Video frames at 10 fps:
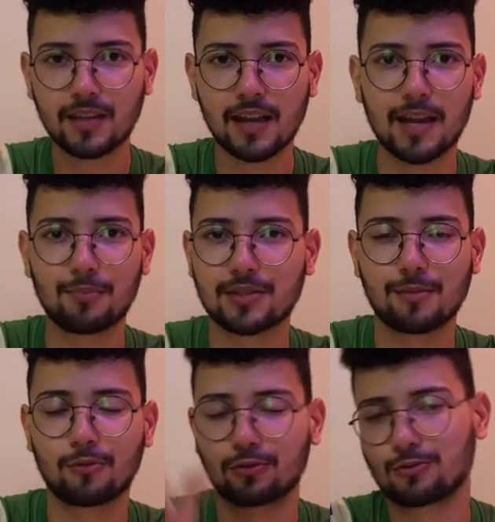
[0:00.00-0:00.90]
É, por
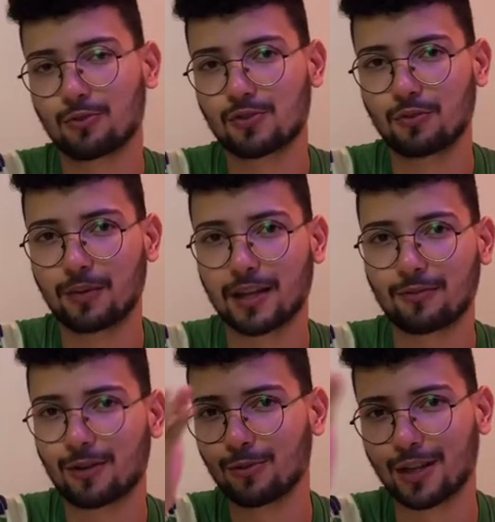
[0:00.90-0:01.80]
exemplo, quando eu trouxe o Breno
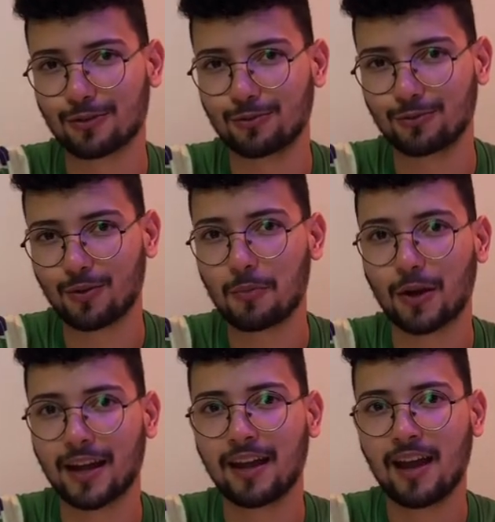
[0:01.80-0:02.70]
Herculano do, do
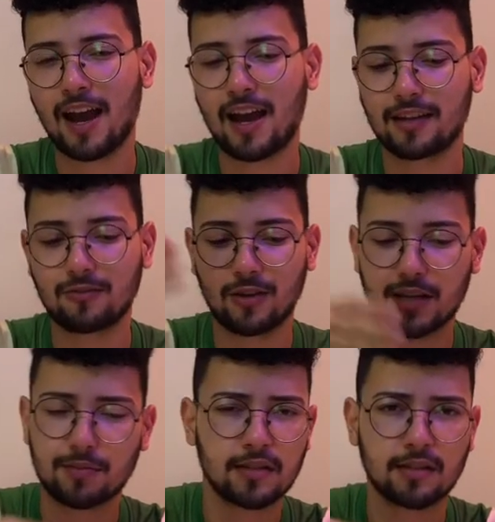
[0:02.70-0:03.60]
Aimoré. Aí o
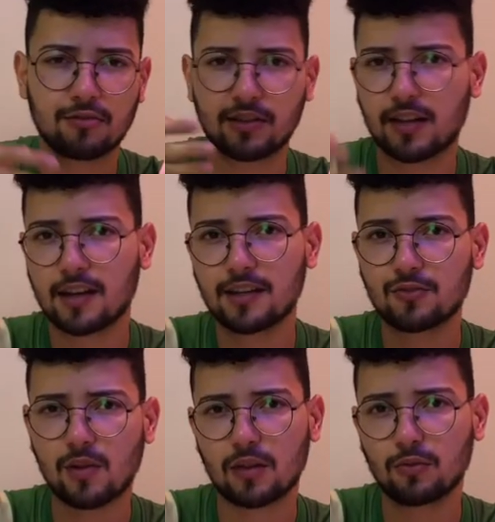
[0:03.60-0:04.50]
Goiás precisando de atacante,
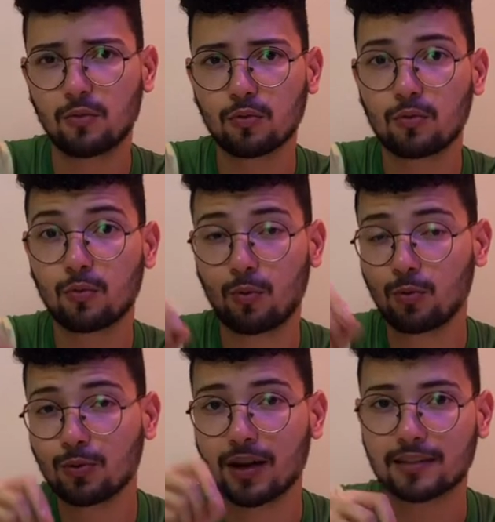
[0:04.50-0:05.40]
jogador, o único, o
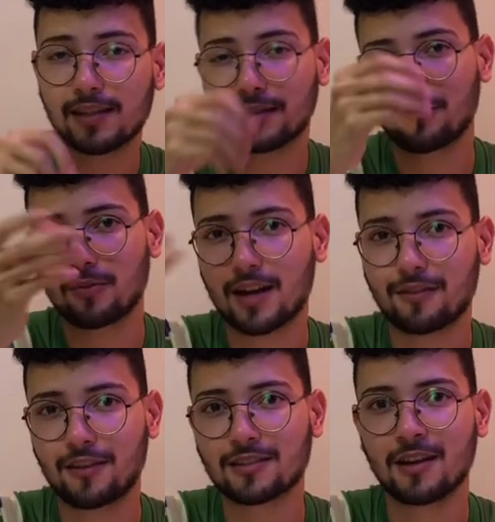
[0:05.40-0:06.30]
único atleta foi um cara que
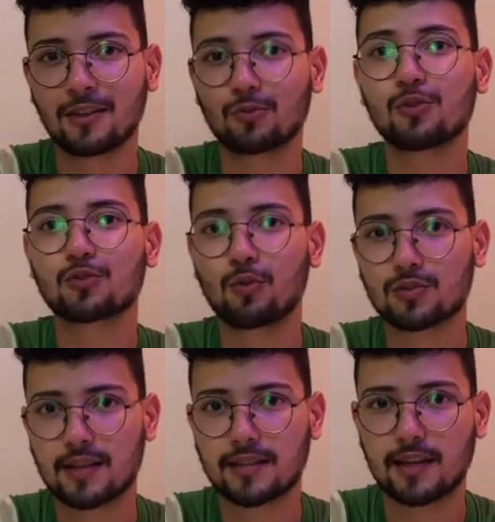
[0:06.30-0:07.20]
fez dois gols
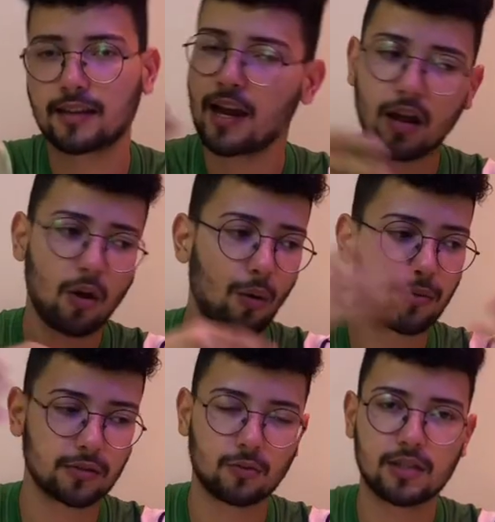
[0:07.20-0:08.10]
na Série D. É óbvio
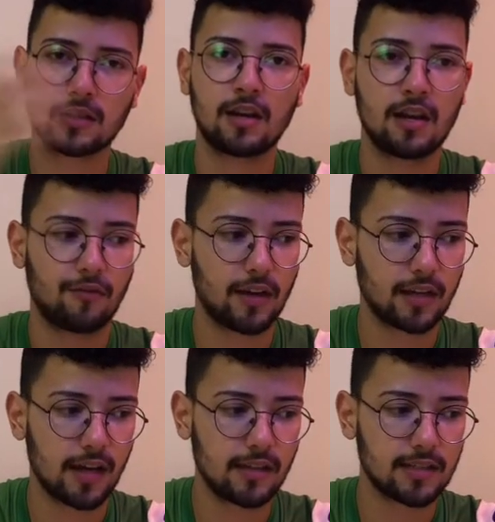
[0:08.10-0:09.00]
que a torcida vai
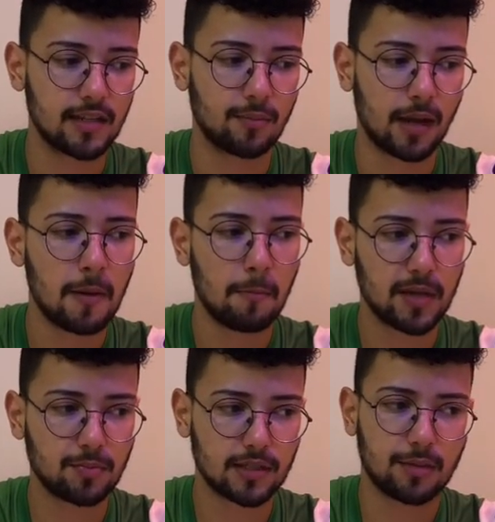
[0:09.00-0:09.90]
cair em cima, né?
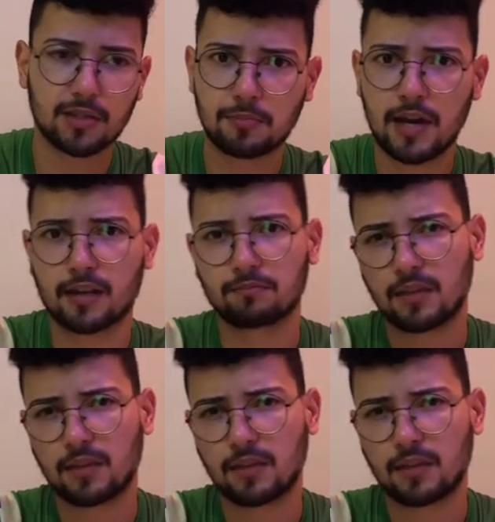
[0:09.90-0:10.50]
Mas, por exemplo, espera.